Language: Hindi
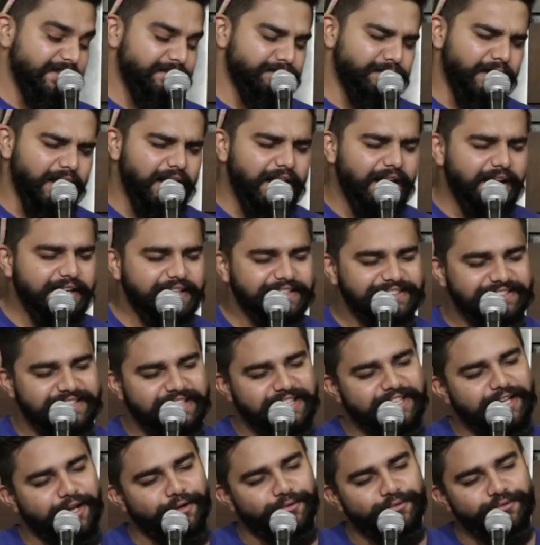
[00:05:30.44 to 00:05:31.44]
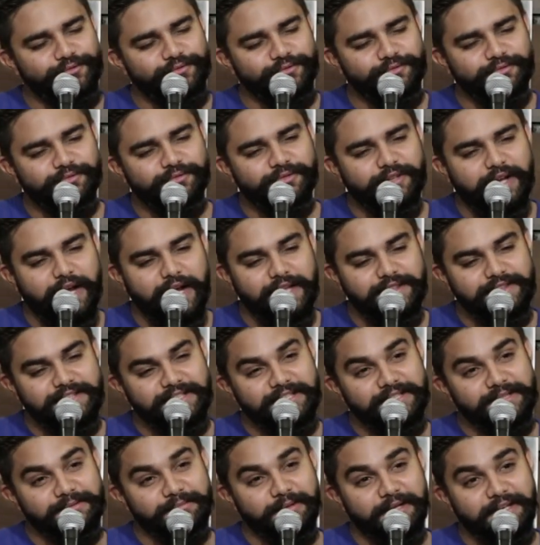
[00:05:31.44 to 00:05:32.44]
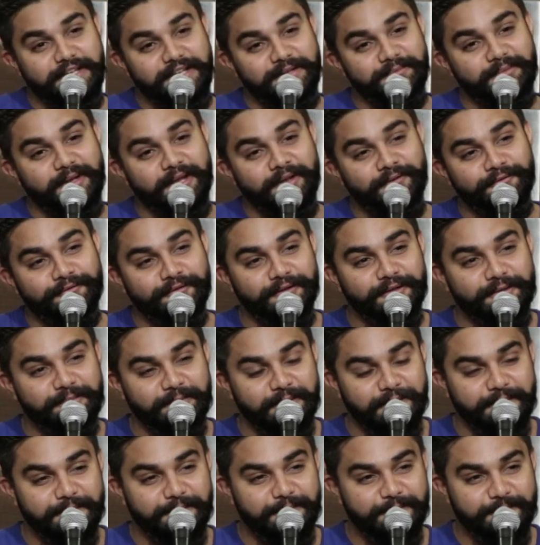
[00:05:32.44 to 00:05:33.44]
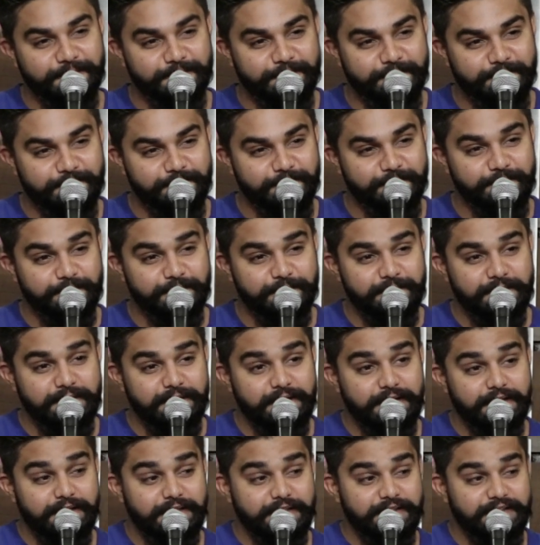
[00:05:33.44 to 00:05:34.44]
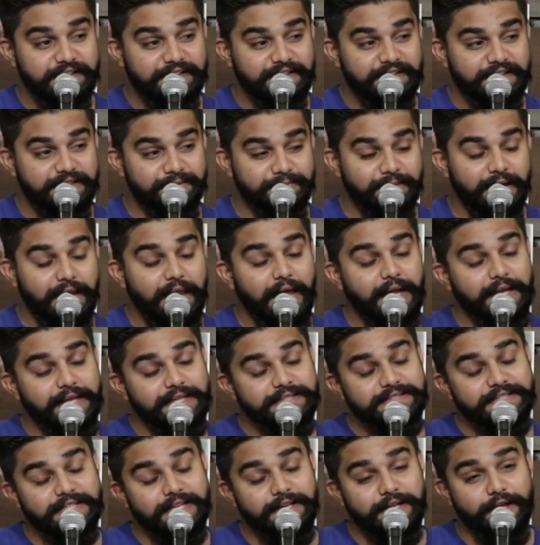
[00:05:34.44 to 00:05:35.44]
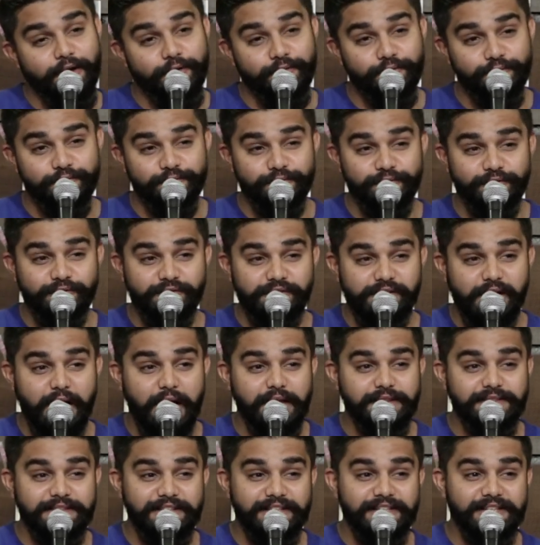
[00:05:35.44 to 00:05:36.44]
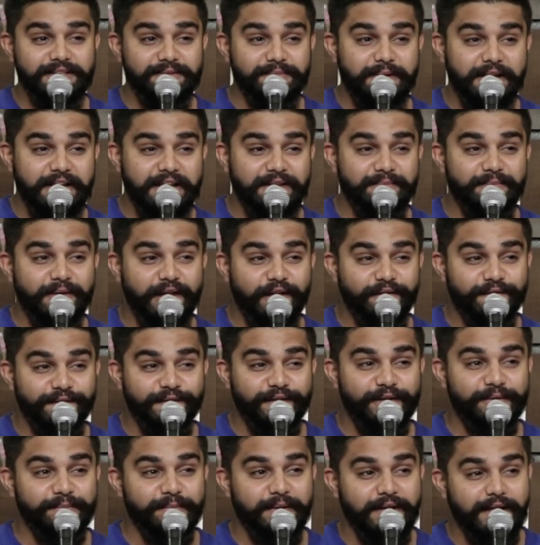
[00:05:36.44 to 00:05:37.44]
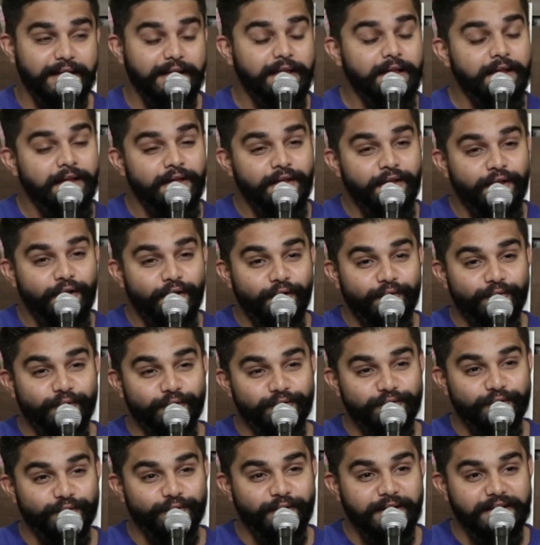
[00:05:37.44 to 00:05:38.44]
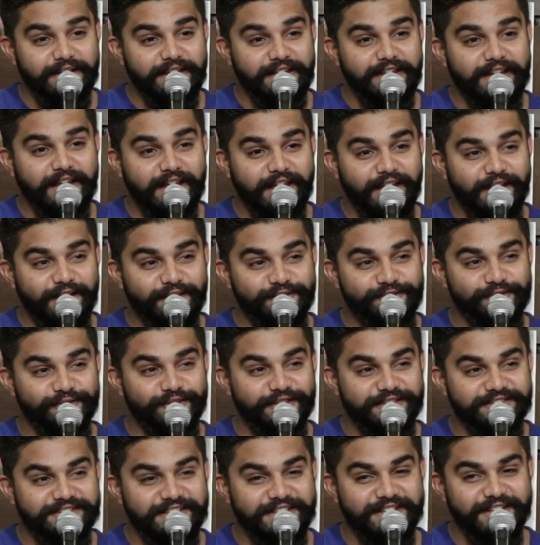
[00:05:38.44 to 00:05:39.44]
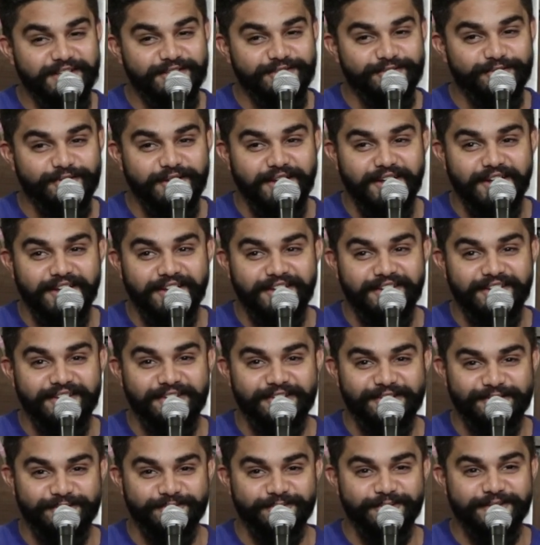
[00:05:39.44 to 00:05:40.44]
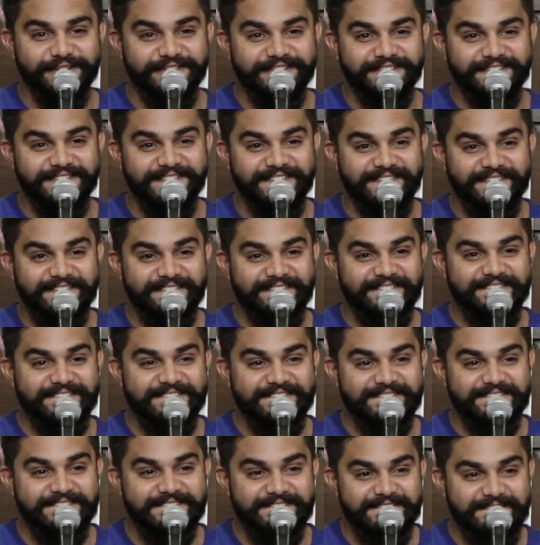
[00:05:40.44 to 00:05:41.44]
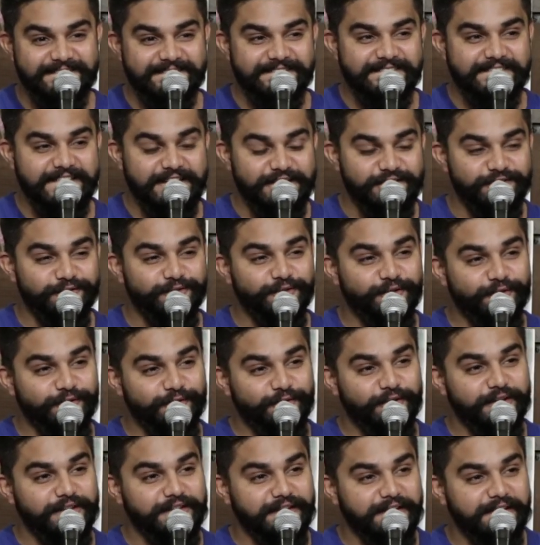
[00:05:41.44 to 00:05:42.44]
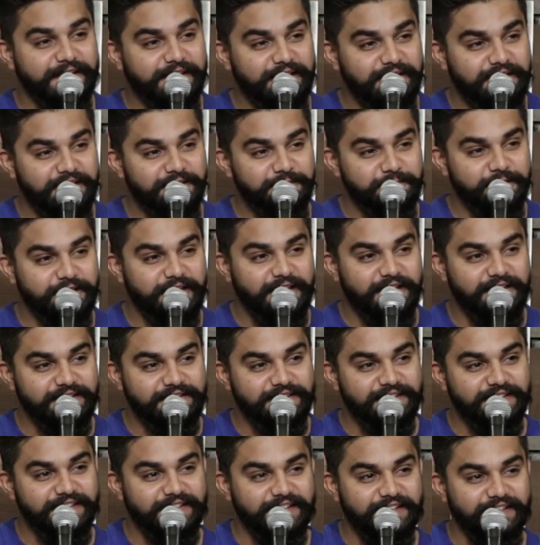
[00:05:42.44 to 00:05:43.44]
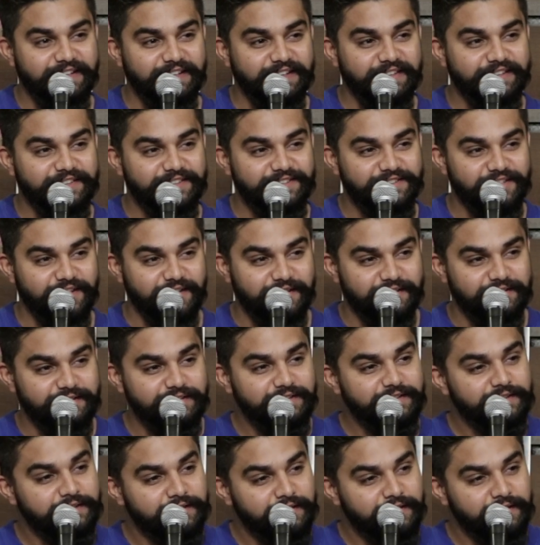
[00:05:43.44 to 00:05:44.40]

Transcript: भला किसे कहूँ कातिल भरी महफिल में कि भला किसे कहूँ कातिल भरी महफिल में वो तो वही हैं जो नज़रें झुकाए हुए हैं ये जो अंधेरे में रहते हैं ना चांद